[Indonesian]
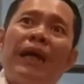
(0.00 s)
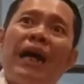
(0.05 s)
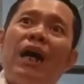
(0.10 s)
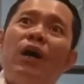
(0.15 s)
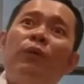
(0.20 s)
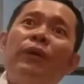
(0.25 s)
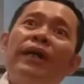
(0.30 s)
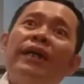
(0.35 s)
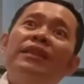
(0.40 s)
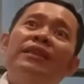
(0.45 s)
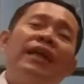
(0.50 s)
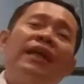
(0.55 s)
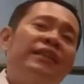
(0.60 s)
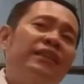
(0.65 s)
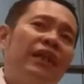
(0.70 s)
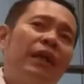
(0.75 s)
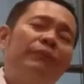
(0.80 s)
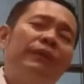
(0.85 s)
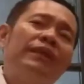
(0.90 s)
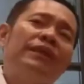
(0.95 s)
PAW dan
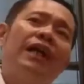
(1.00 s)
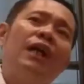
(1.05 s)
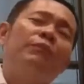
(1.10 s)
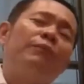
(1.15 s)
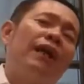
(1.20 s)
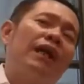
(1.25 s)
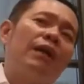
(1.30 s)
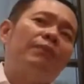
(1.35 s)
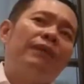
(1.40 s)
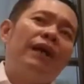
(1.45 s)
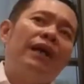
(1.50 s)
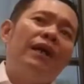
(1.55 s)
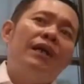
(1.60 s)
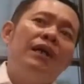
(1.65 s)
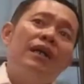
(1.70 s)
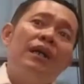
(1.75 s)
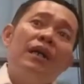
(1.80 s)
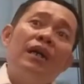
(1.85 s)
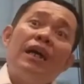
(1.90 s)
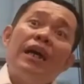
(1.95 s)
saya minta
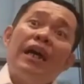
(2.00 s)
Mahkamah